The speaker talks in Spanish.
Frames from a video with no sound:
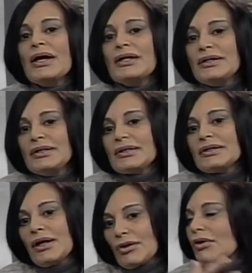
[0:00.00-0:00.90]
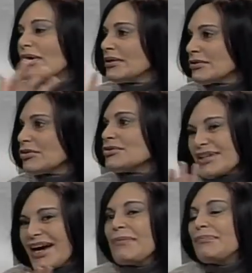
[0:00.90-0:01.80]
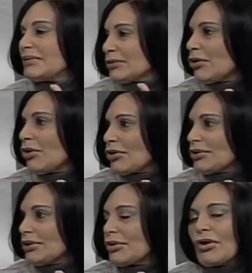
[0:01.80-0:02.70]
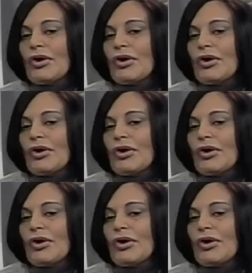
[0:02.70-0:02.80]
y claro, esto ya es patológico.